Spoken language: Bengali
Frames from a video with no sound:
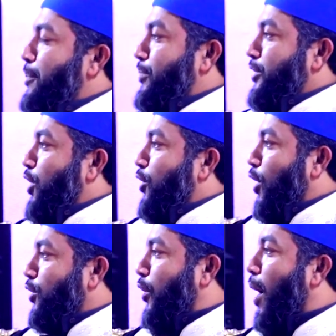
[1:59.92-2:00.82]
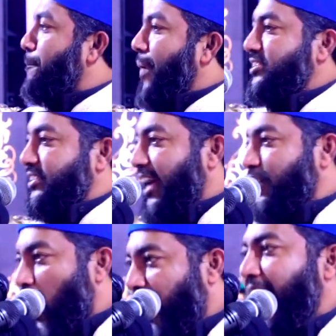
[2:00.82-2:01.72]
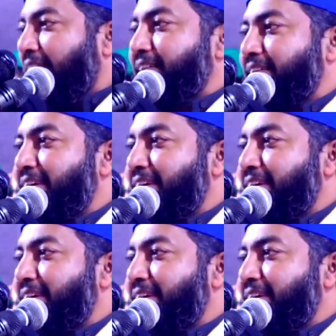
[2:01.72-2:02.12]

আপনি যখন কম্পাসকে ধরেন